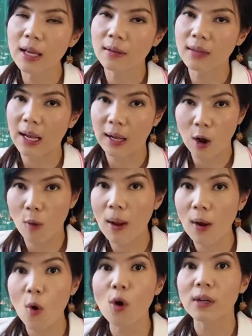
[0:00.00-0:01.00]
เด็กเขา
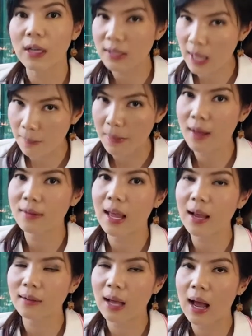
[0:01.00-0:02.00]
บางคนเขาสามารถ
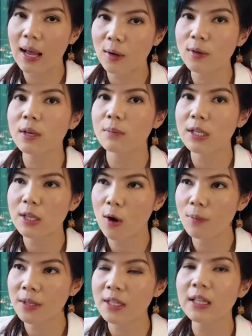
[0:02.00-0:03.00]
แยกได้ก็จะไม่ช
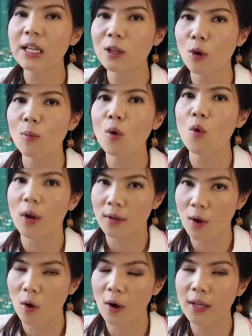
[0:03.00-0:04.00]
อบนั้นจะกินนมขวด
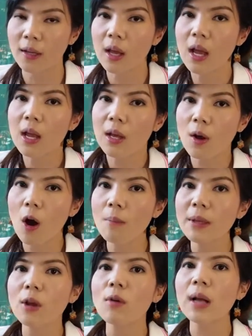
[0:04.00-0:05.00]
น้อยก็
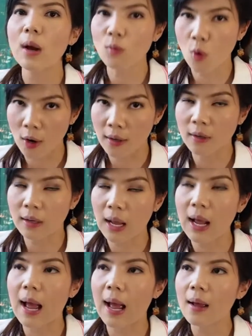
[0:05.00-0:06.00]
ไม่ต้องกังวล
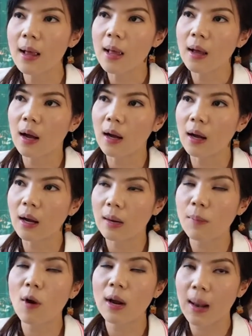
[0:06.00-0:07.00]
นะคะเอ่อ
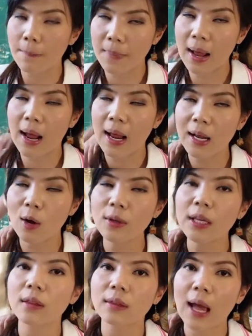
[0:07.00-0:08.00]
พอกลับมาให้เขา
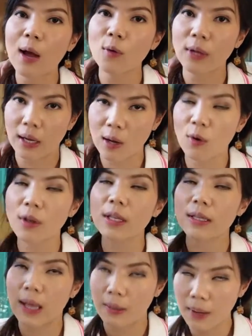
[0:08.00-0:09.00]
กินเต้าเนี่ยเขาก็
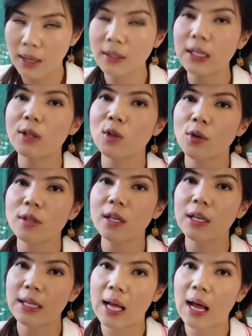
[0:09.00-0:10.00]
จะสามารถกินชด
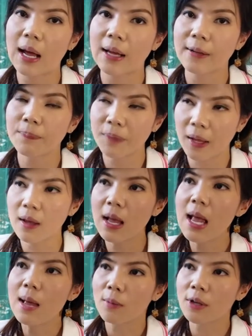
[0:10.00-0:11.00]
เชยได้นะ
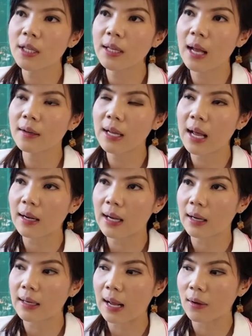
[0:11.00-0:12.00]
เพราะฉะนั้นเนี่ยห
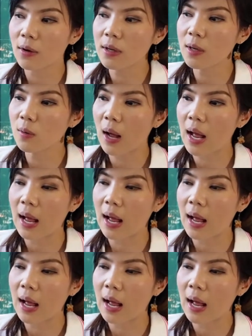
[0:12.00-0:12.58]
ลักๆก็คือว่า